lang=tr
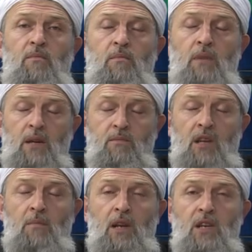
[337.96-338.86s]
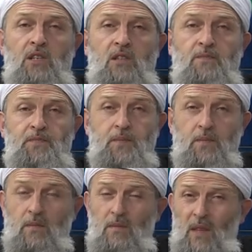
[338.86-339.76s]
Benimsemeliyiz.
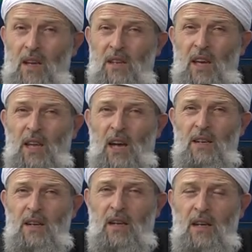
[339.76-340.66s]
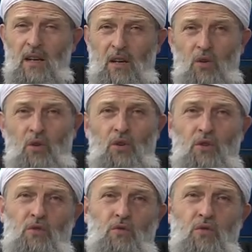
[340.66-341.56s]
Neden? E,
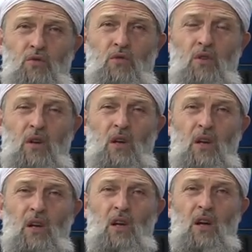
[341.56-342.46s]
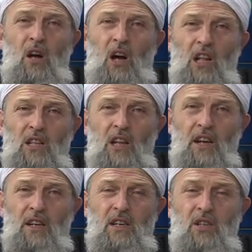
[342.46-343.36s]
görüyorsunuz.
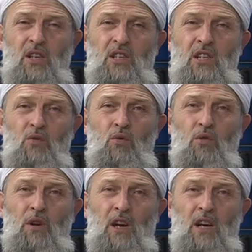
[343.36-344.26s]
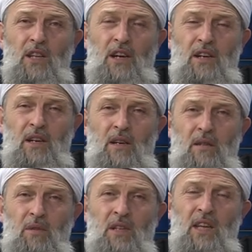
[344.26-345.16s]
Halklar sesini duyurana kadar
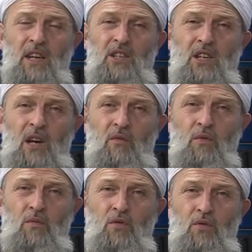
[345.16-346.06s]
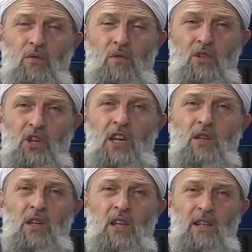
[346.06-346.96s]
binlerce yavrumuz şehit
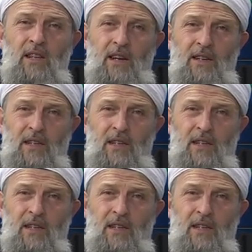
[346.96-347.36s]
edildiler.